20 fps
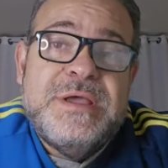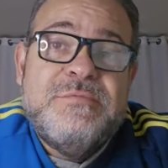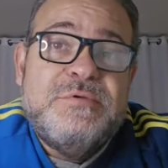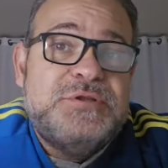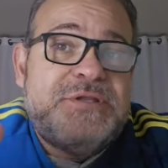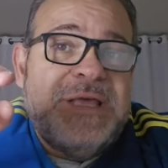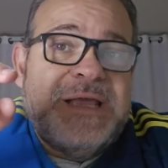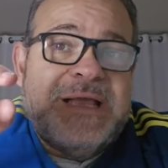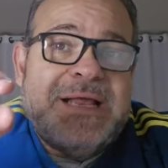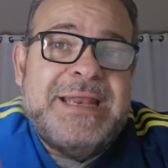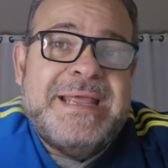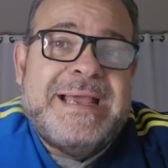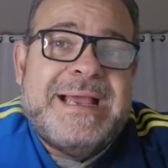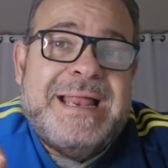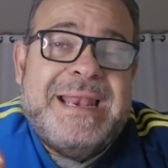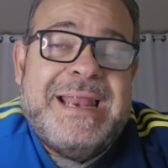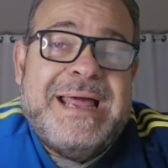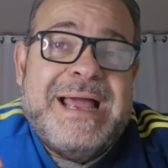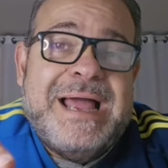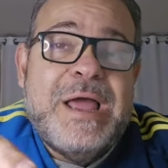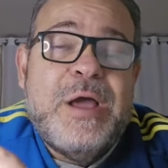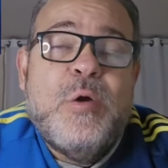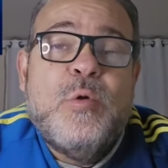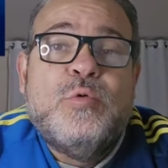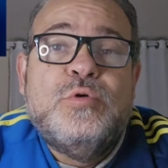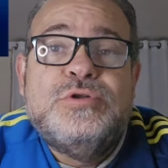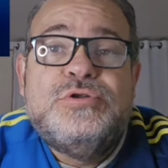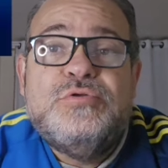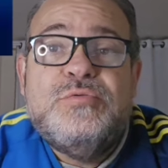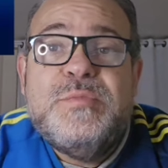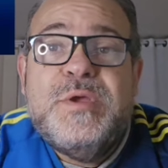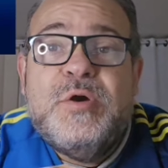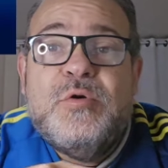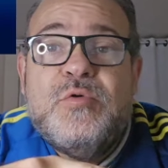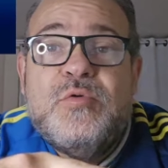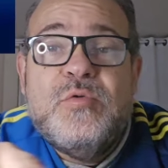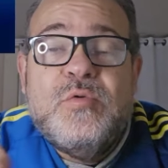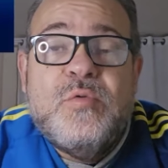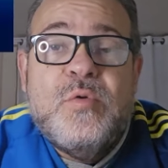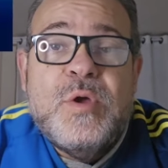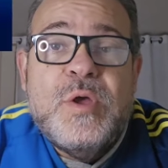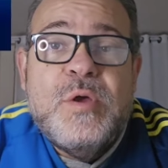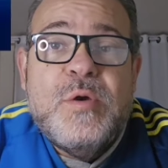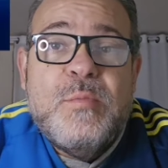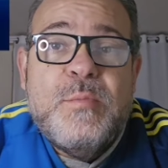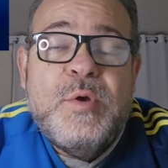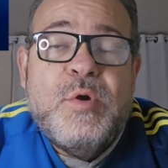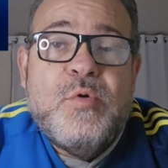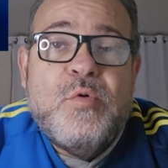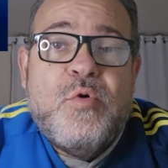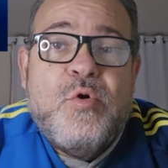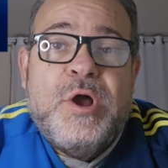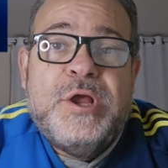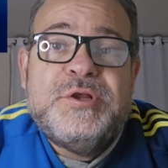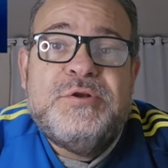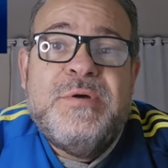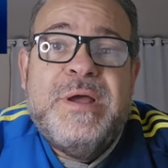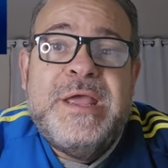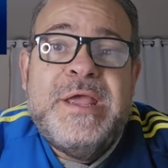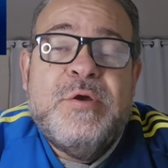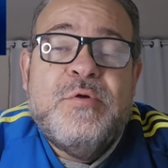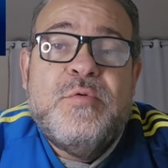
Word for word: Você clica lá, usa o meu meu código aí,